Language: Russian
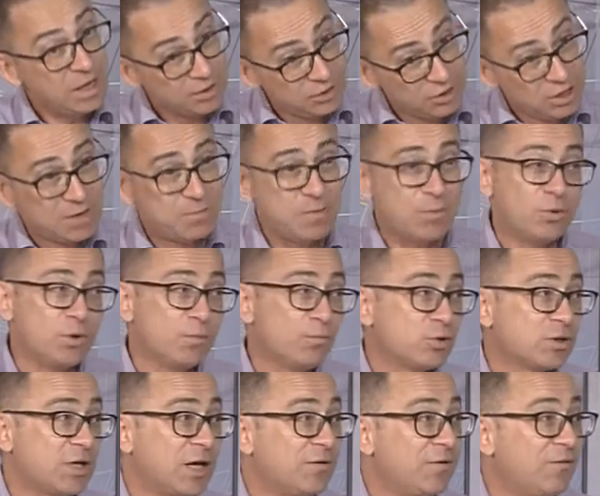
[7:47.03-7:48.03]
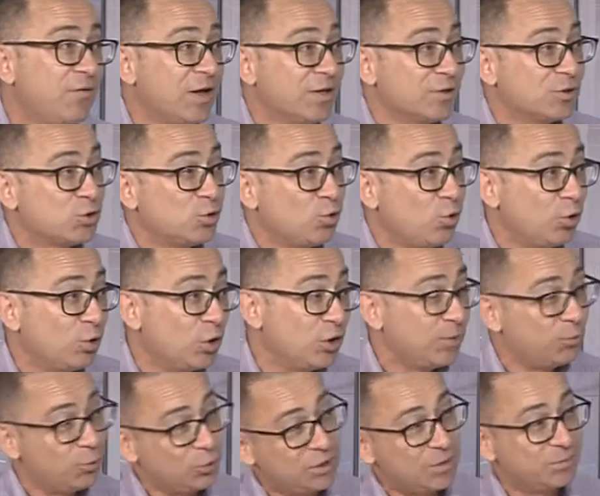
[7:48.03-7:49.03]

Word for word: тех мы будем пускать в фан-зону, они будут